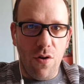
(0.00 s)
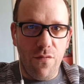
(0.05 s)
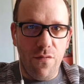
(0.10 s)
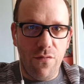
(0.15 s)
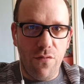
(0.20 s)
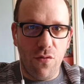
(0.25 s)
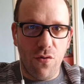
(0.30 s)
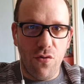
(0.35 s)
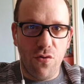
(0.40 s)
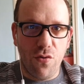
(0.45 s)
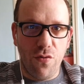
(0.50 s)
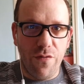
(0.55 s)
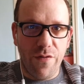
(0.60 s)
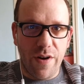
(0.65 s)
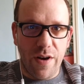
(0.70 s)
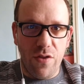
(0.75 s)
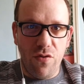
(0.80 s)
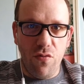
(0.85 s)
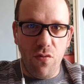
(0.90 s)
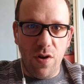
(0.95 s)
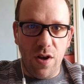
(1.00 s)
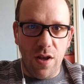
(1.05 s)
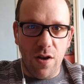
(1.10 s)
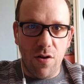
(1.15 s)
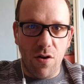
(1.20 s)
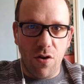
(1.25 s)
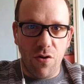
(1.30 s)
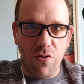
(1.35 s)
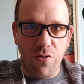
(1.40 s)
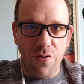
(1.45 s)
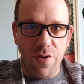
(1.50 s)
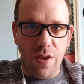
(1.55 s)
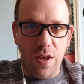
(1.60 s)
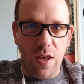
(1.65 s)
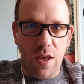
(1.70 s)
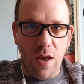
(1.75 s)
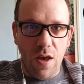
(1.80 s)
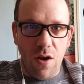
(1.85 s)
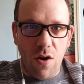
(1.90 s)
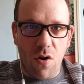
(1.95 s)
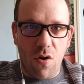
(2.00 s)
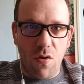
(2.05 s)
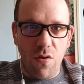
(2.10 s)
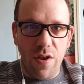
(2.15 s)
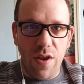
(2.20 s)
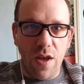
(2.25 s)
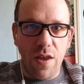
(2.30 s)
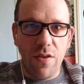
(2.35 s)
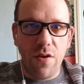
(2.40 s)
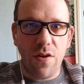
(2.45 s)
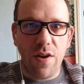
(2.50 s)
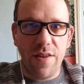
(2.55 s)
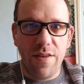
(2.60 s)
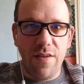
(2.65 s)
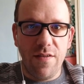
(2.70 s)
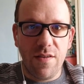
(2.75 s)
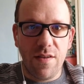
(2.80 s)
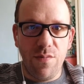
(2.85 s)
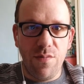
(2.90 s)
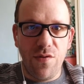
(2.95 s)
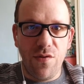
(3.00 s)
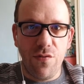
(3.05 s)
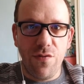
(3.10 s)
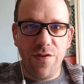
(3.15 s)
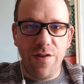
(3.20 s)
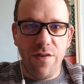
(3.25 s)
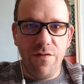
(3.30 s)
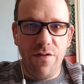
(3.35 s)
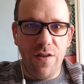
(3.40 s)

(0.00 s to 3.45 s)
Vous retrouverez toutes les coordonnées en lien dans la description de cette